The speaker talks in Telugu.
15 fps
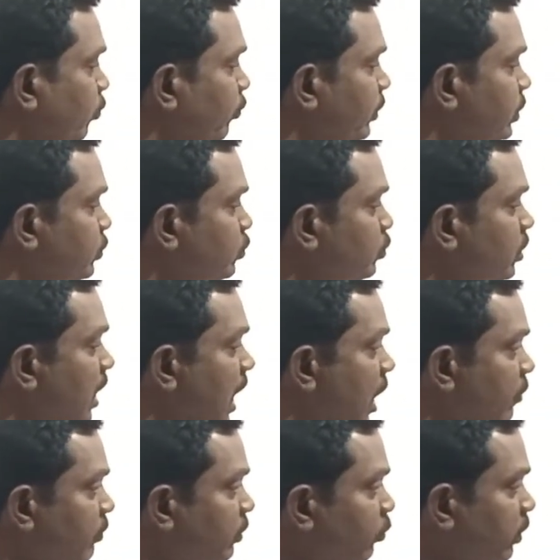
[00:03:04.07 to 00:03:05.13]
వీ డూ
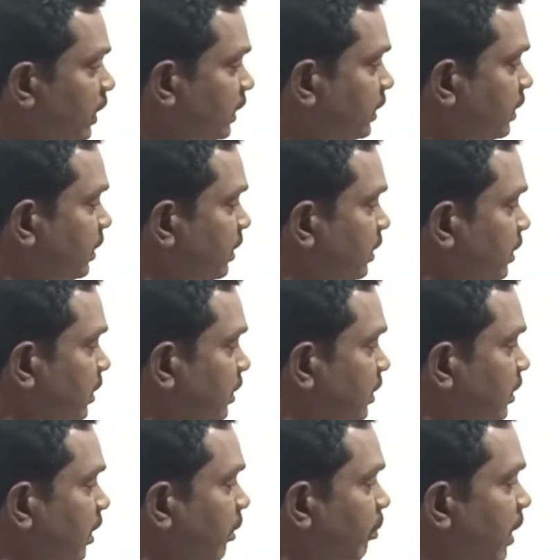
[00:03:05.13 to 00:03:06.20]
అవర్ వర్క్
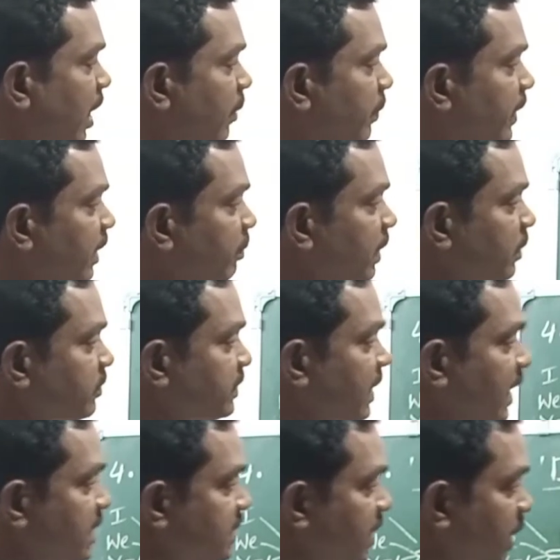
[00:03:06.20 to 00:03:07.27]
మా పని మేము
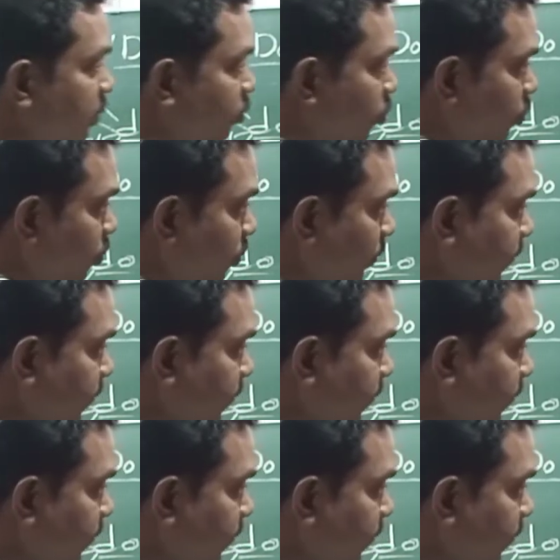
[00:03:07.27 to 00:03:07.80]
చేస్తాము